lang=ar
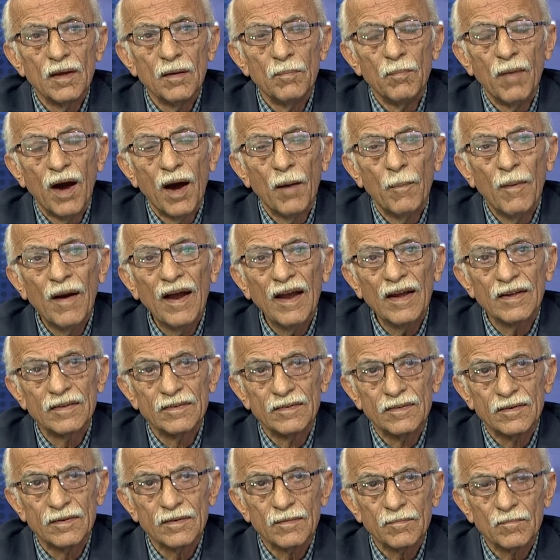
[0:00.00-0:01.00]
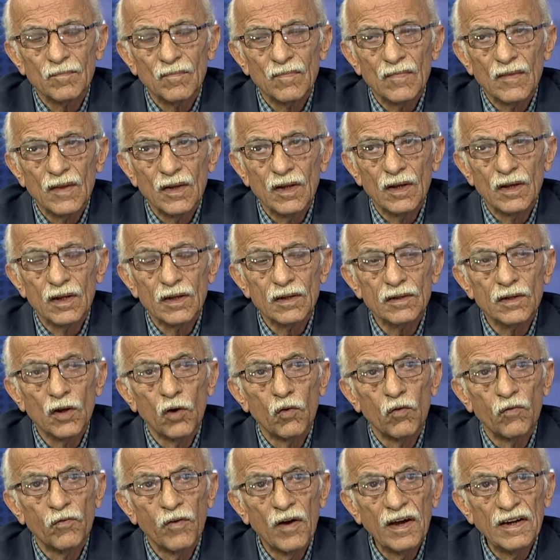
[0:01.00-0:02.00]
ما بعد آه،
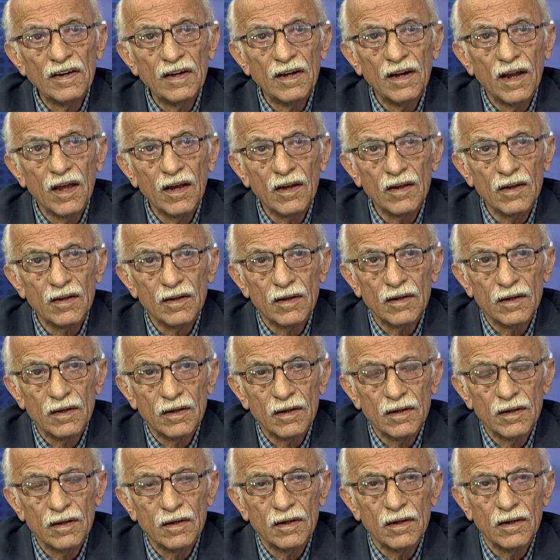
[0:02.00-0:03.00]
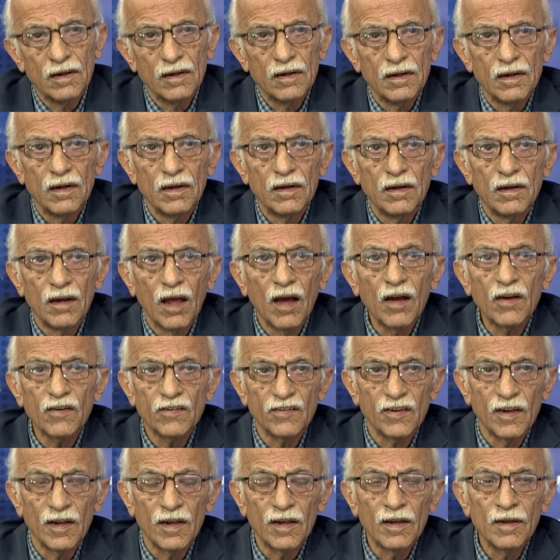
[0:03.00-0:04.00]
طوفان
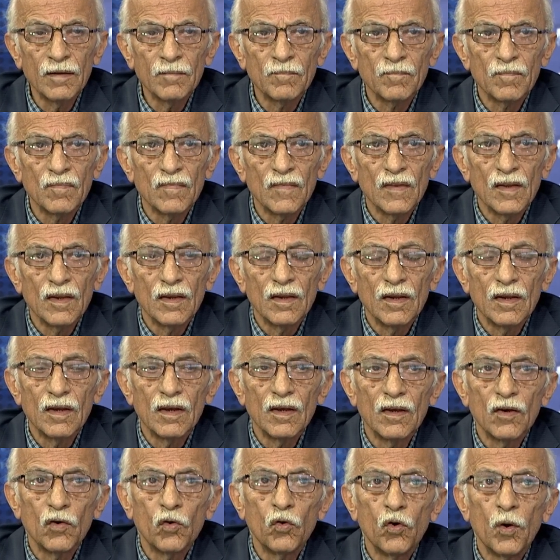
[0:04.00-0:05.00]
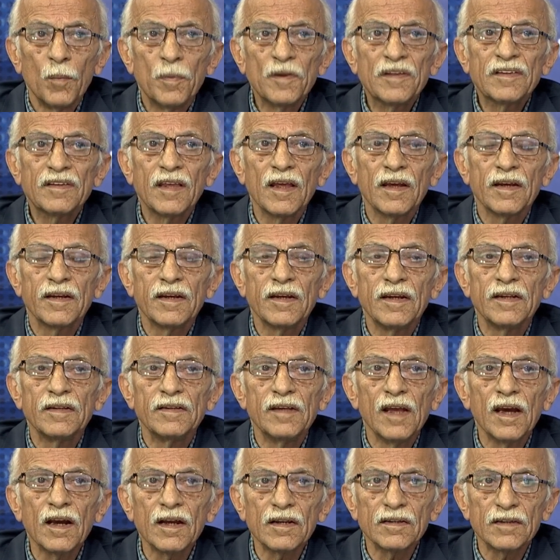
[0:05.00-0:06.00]
الأقصى آه، هو
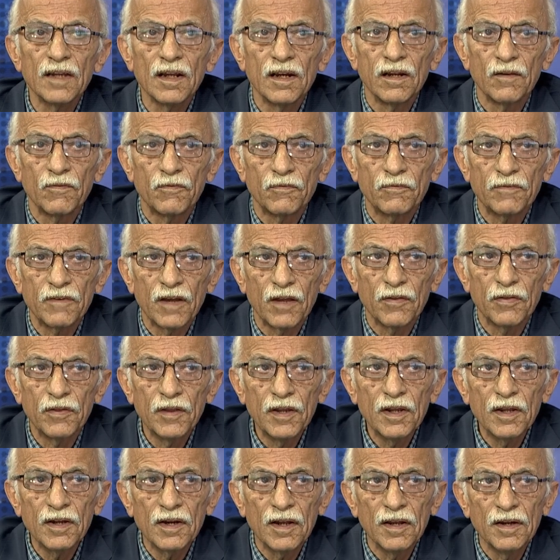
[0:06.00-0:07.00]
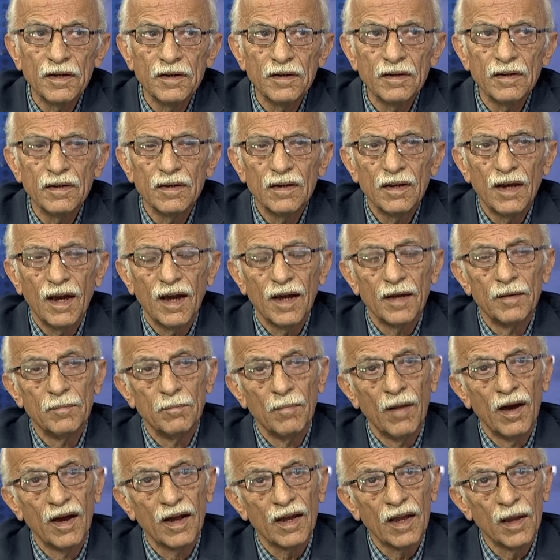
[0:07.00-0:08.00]
بالتأكيد يختلف كثيرا عن
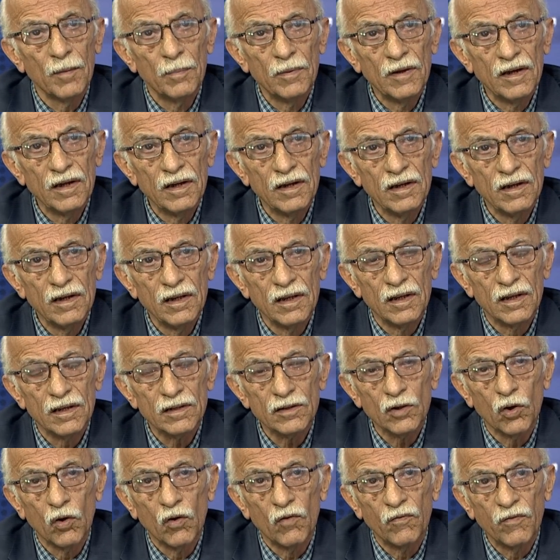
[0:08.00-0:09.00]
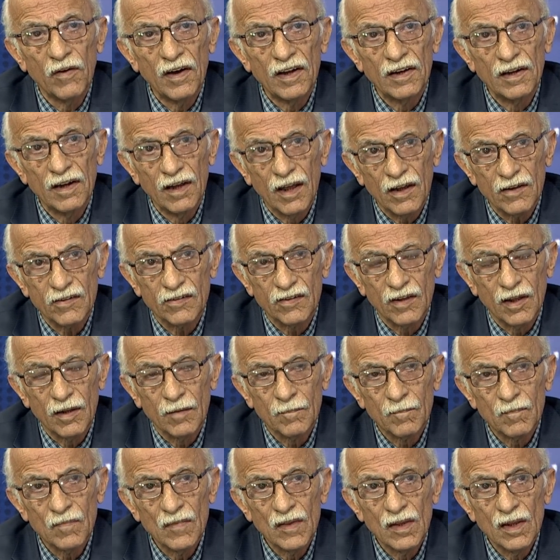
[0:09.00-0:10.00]
ما قبل آه، طوفان الأقصى
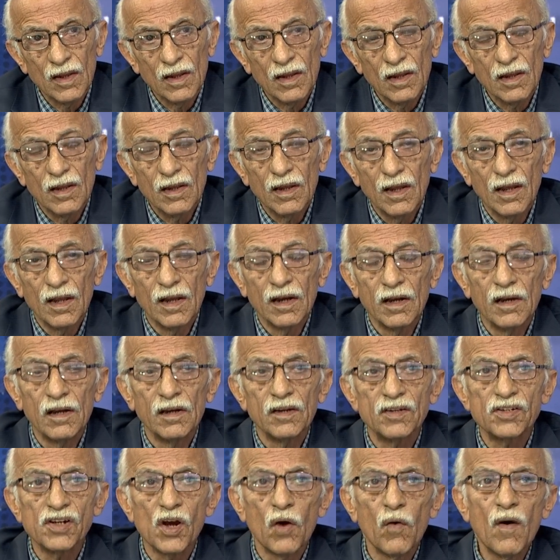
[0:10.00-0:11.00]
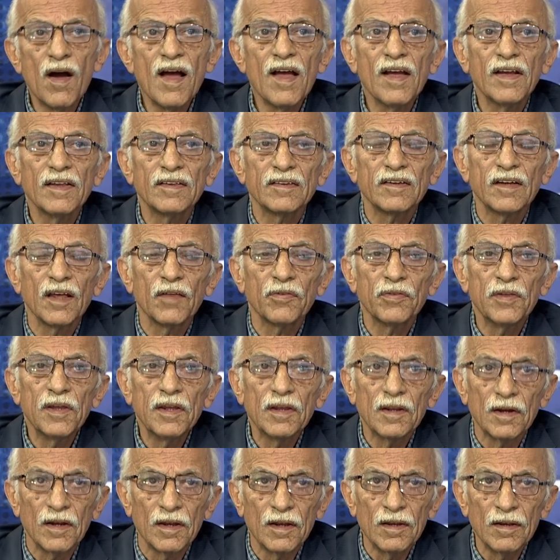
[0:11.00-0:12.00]
الشواهد
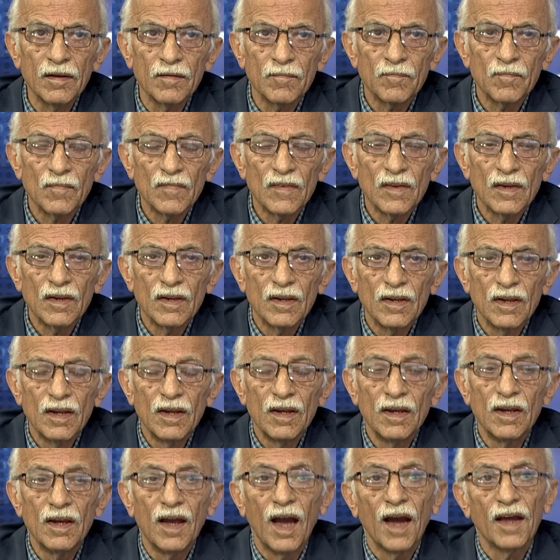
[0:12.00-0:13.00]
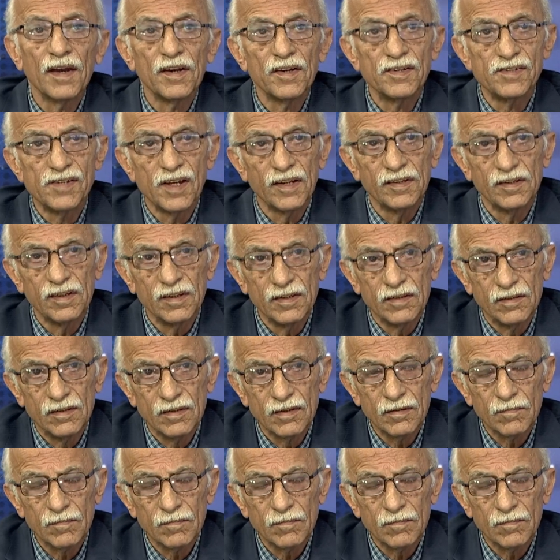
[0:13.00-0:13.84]
كثيرة عن الجديد